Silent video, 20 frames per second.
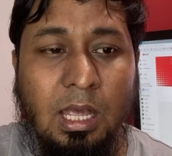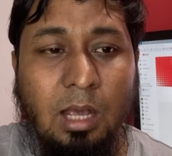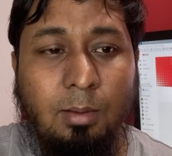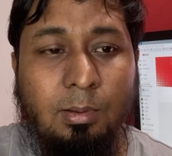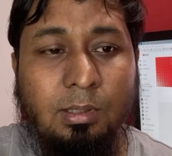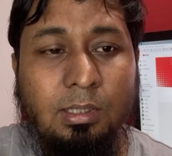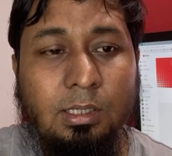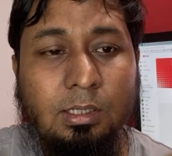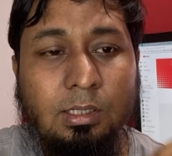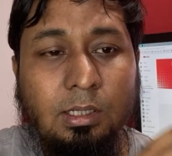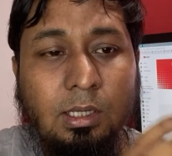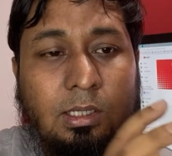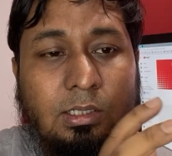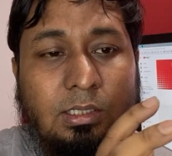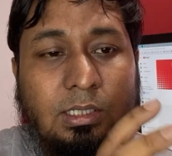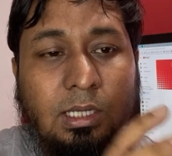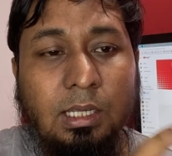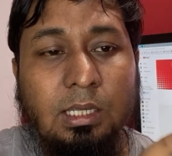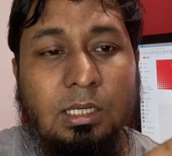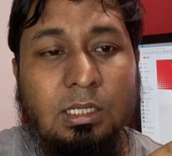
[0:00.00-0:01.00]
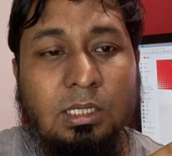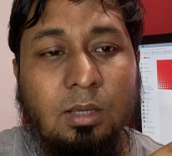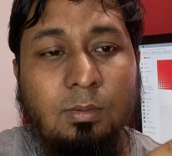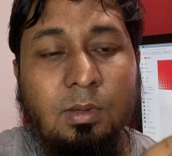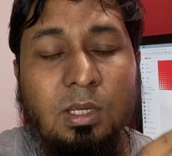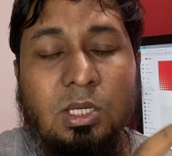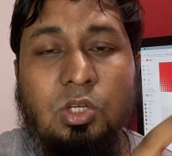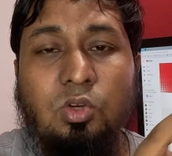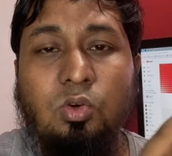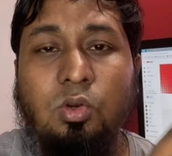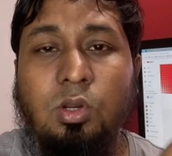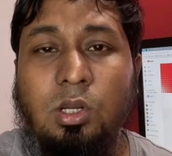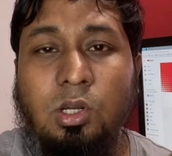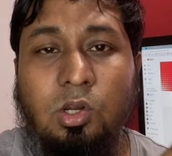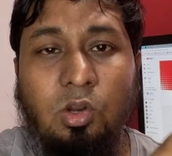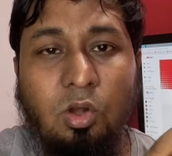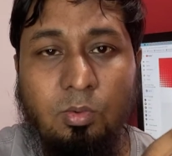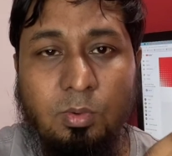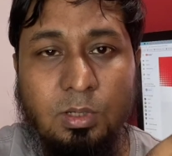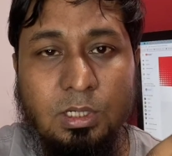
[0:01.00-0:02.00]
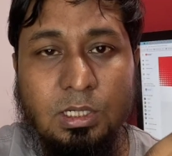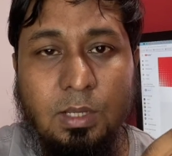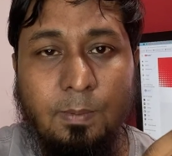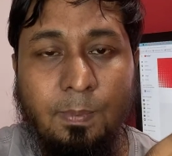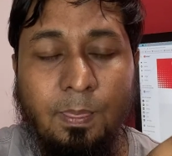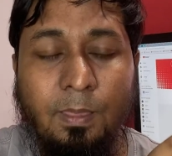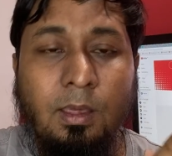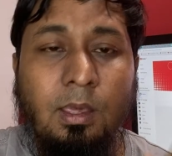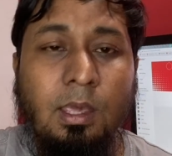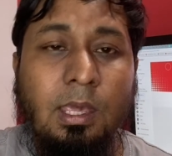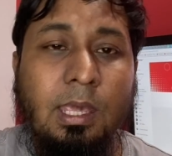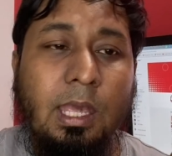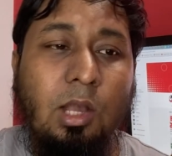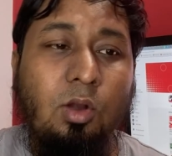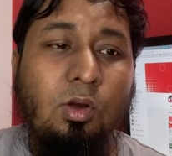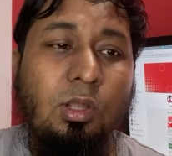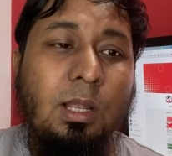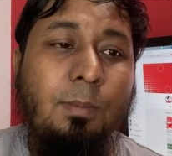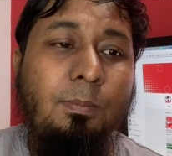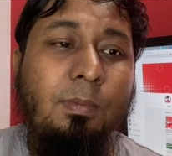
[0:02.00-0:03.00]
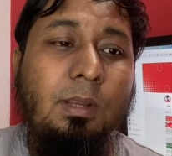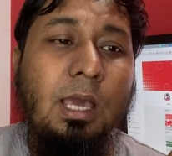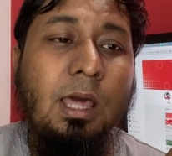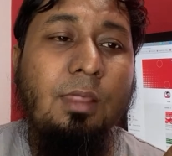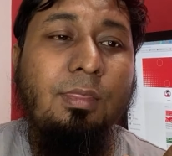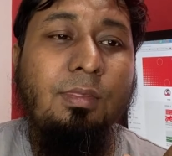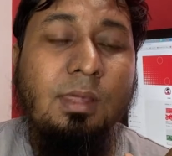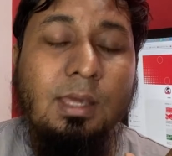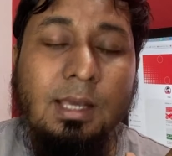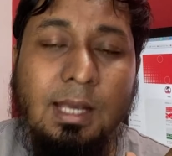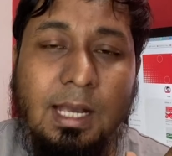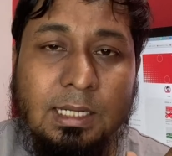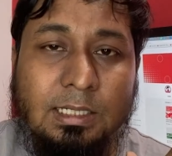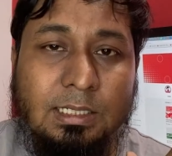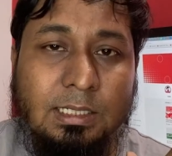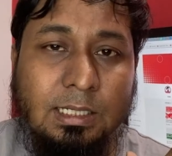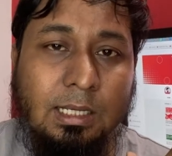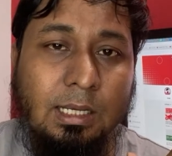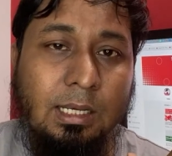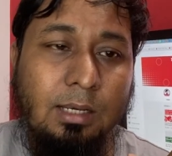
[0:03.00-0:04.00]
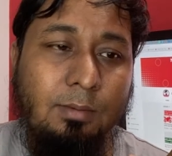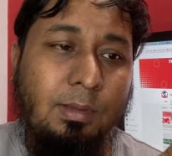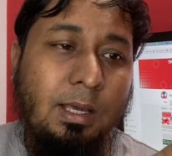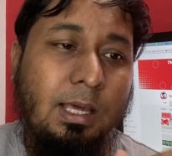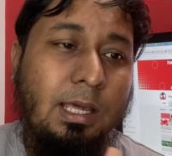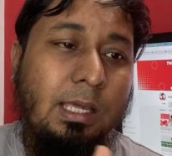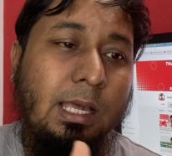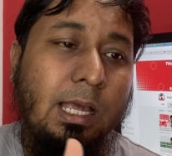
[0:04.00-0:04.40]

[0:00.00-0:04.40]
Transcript: আমাদের সেই হিসাবে স্টুডেন্টরাও বেশি এখন আপনি আজকে কাজ শিখলেন বা